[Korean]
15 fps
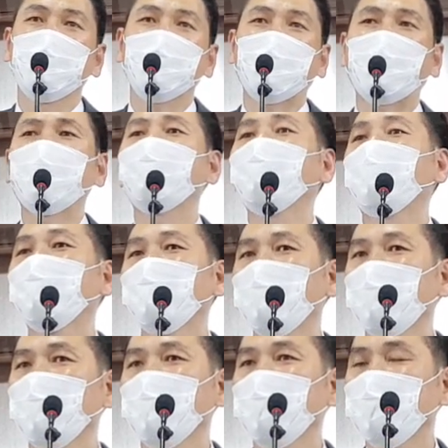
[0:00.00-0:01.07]
작은
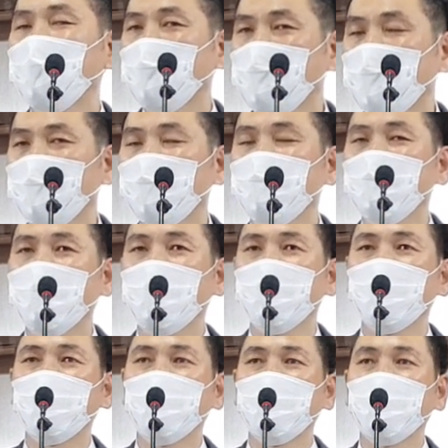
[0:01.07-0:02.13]
아들에게 신학을 했던
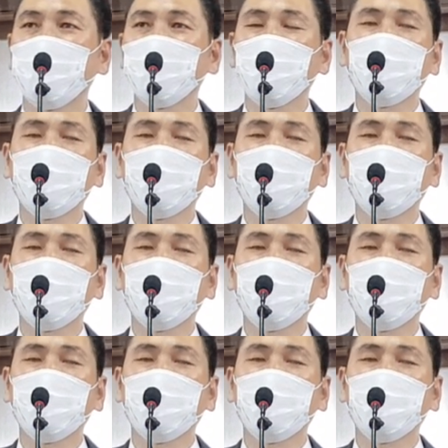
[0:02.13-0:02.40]
작은 아들에게